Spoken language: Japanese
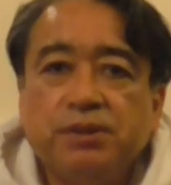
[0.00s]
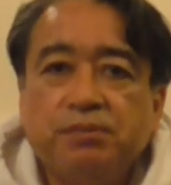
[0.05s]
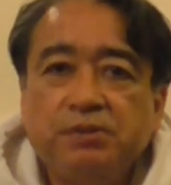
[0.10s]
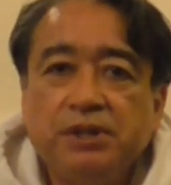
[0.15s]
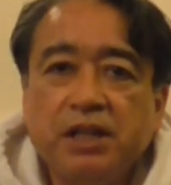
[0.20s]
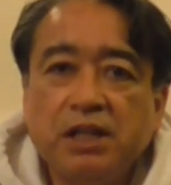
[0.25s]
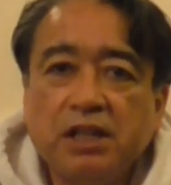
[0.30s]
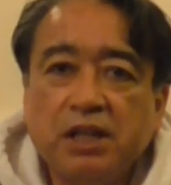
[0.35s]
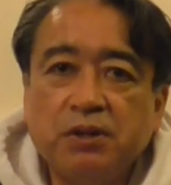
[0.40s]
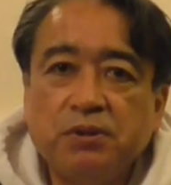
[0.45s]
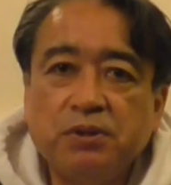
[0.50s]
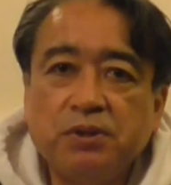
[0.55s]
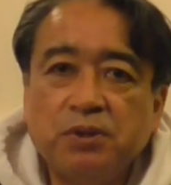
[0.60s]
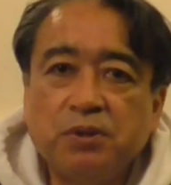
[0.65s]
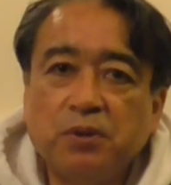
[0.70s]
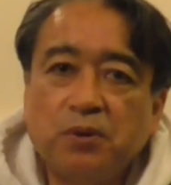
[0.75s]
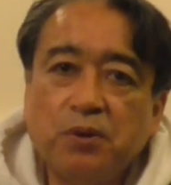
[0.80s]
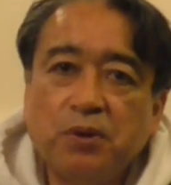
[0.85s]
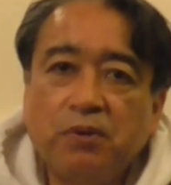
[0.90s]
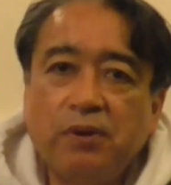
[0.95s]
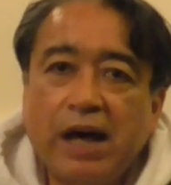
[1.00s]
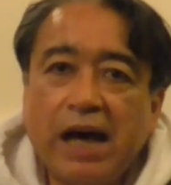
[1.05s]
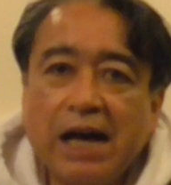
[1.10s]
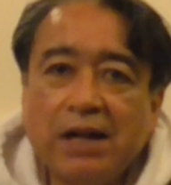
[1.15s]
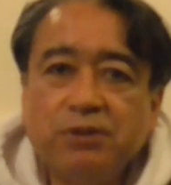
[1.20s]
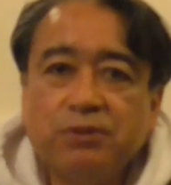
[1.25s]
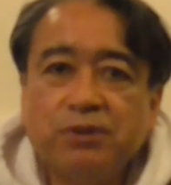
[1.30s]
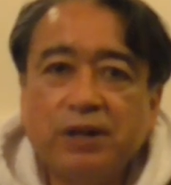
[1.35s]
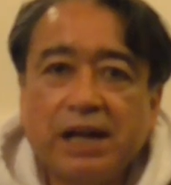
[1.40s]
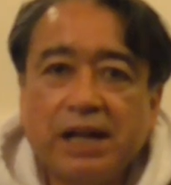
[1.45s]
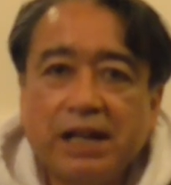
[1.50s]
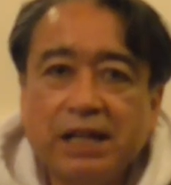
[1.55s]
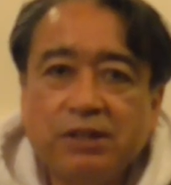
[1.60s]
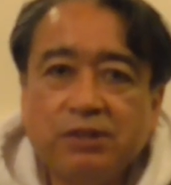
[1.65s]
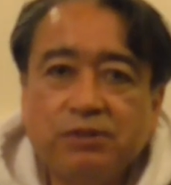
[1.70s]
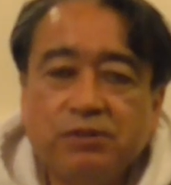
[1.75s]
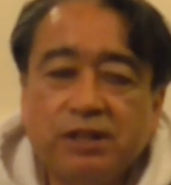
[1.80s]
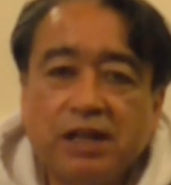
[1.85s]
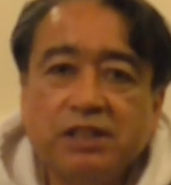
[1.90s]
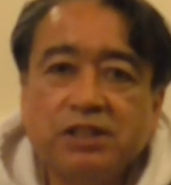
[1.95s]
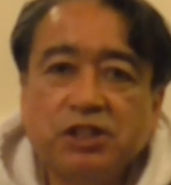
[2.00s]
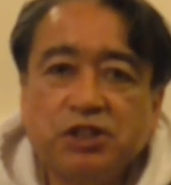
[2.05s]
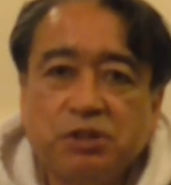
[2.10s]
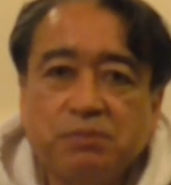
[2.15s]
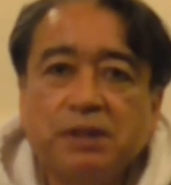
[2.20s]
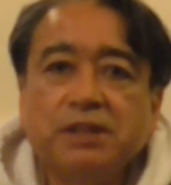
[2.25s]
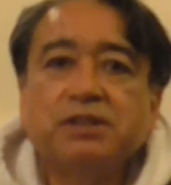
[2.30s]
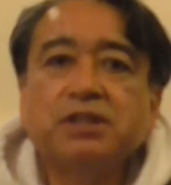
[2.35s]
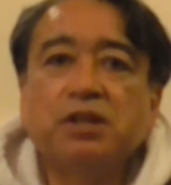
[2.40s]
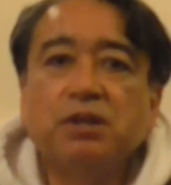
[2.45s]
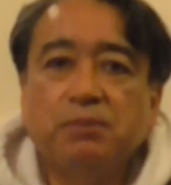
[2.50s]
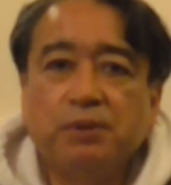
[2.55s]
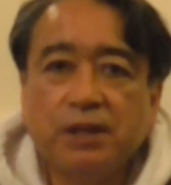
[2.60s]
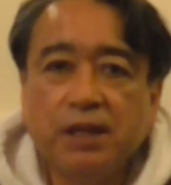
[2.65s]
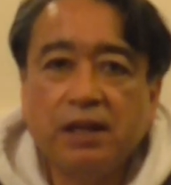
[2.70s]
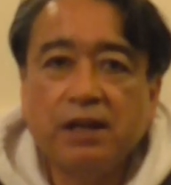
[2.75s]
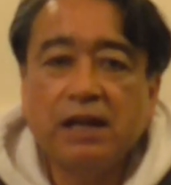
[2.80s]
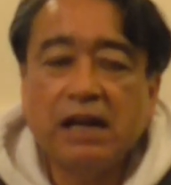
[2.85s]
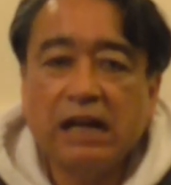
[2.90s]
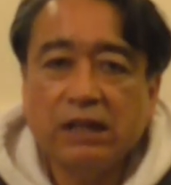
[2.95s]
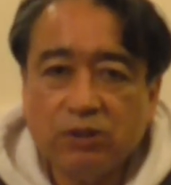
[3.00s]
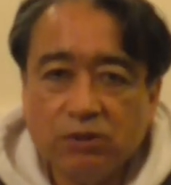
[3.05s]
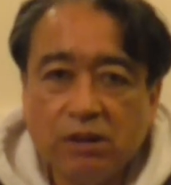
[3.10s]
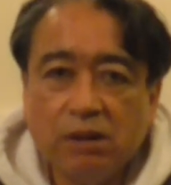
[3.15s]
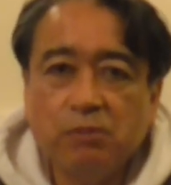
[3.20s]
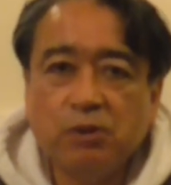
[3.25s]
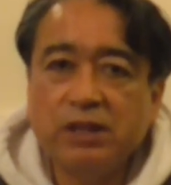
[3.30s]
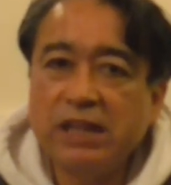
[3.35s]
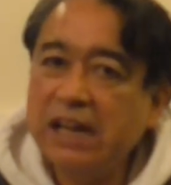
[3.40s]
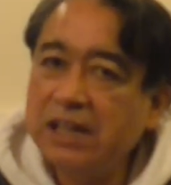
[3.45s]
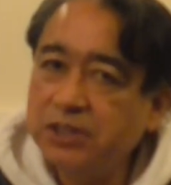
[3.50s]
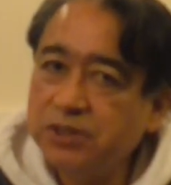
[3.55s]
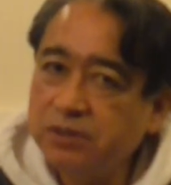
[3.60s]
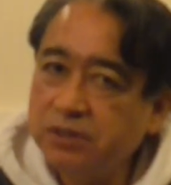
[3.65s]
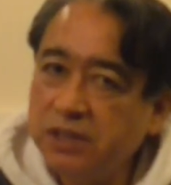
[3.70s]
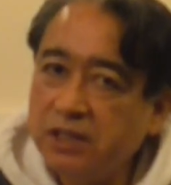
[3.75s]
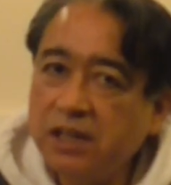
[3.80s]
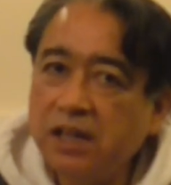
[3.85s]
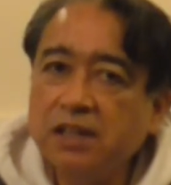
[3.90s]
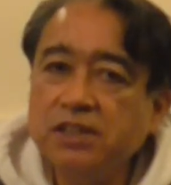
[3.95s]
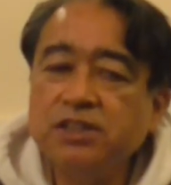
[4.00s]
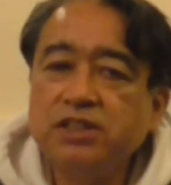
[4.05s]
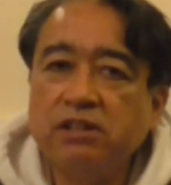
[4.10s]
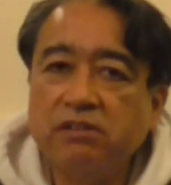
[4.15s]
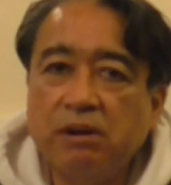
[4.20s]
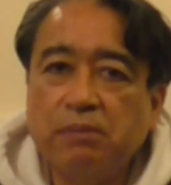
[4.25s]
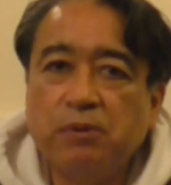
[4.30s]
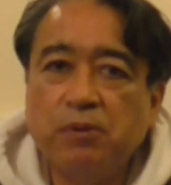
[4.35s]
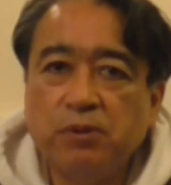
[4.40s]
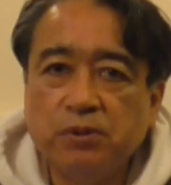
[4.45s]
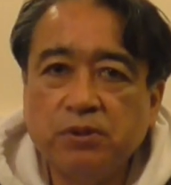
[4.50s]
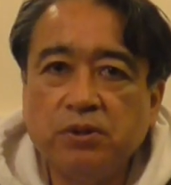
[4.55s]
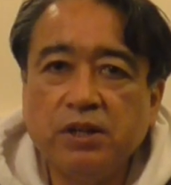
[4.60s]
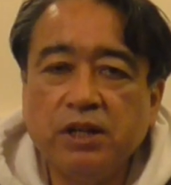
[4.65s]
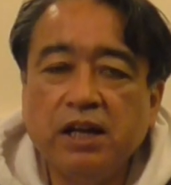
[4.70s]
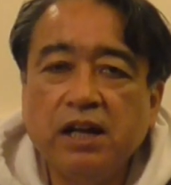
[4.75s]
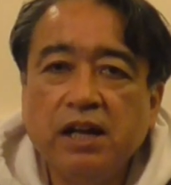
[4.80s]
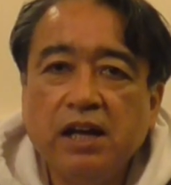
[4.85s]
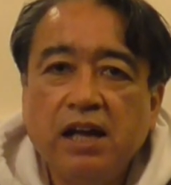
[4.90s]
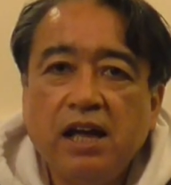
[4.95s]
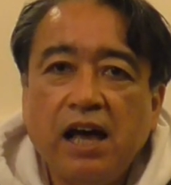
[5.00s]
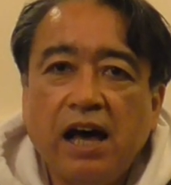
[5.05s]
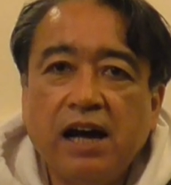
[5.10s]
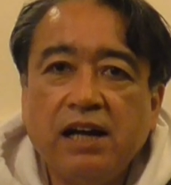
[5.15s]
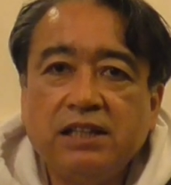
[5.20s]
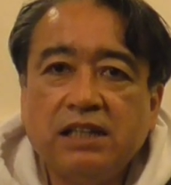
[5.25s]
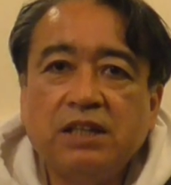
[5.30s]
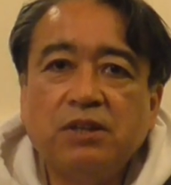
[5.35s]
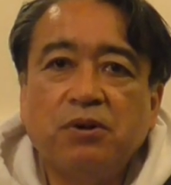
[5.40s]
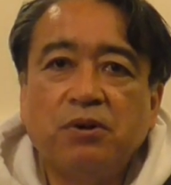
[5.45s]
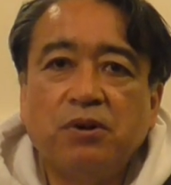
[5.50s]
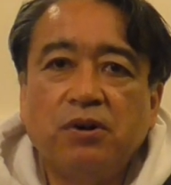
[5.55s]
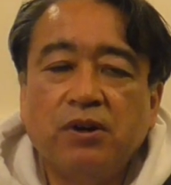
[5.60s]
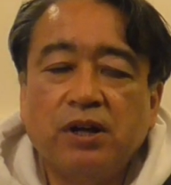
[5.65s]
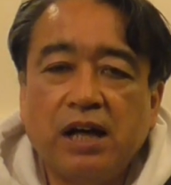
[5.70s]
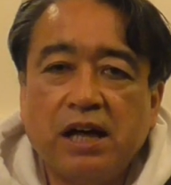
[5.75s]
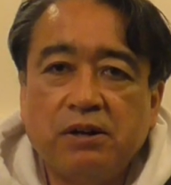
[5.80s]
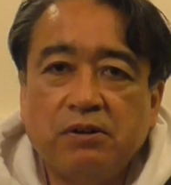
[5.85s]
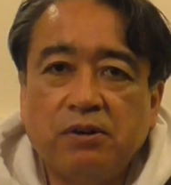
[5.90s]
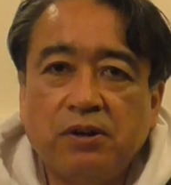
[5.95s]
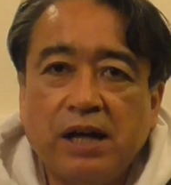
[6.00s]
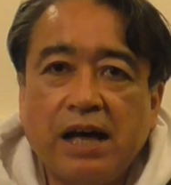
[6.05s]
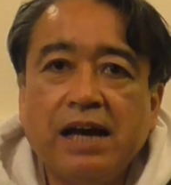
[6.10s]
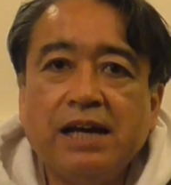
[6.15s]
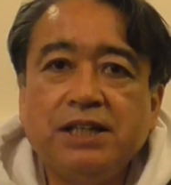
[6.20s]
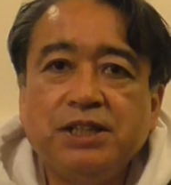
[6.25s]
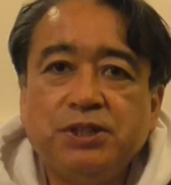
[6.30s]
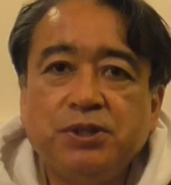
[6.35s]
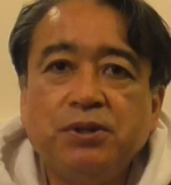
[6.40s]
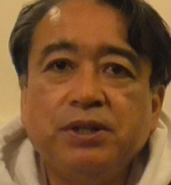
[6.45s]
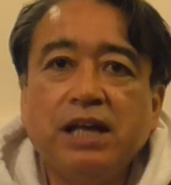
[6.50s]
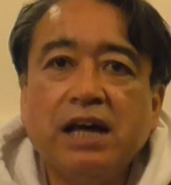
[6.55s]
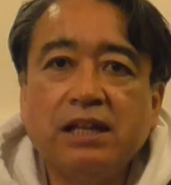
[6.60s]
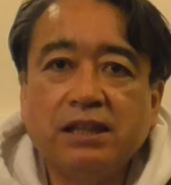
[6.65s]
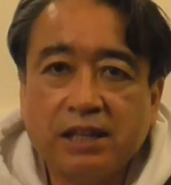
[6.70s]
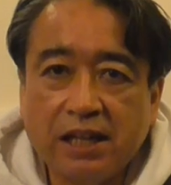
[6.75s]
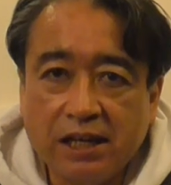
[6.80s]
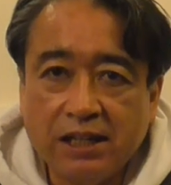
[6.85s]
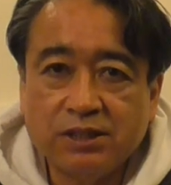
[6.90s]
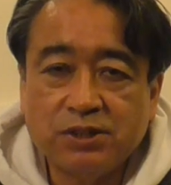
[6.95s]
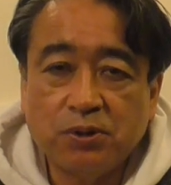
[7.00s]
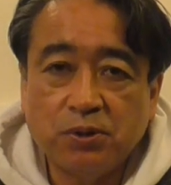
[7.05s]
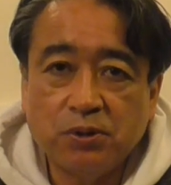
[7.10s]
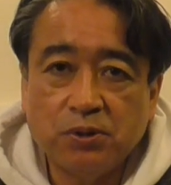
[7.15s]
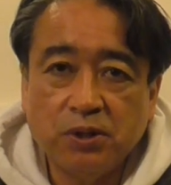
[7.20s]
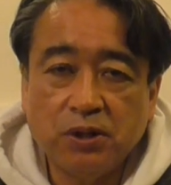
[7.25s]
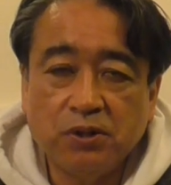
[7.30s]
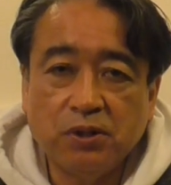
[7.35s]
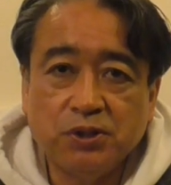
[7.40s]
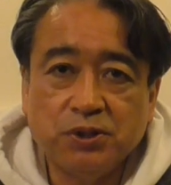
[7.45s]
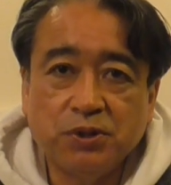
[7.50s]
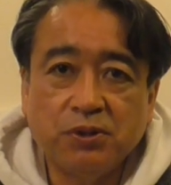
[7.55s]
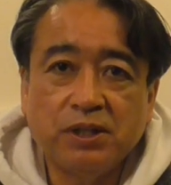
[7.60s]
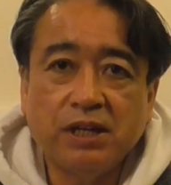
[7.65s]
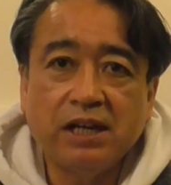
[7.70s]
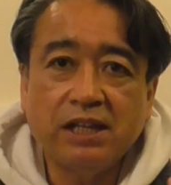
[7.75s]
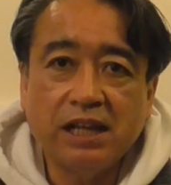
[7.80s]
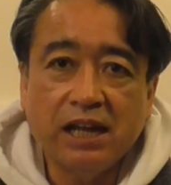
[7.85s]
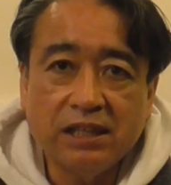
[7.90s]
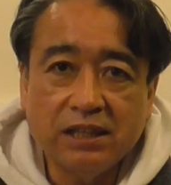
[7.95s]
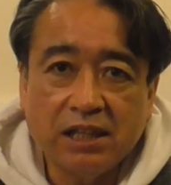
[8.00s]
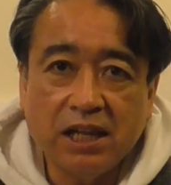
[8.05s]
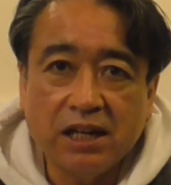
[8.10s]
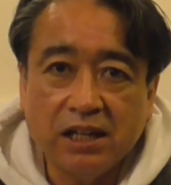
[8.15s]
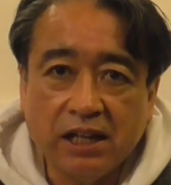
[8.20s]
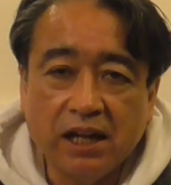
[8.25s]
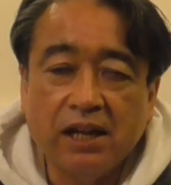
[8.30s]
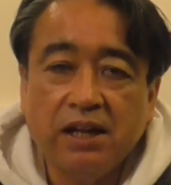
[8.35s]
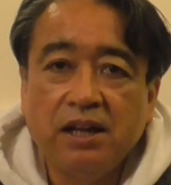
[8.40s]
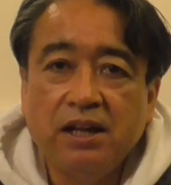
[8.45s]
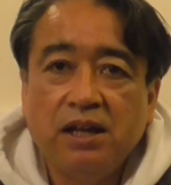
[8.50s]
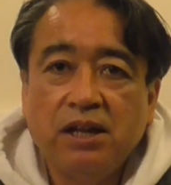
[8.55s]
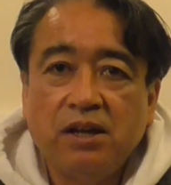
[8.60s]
見えてくるところはあるのかなっていう感じはしますけどもねあとはもう打順に関してはもう本当に相手とのあの相性であったりその時の状態であったりで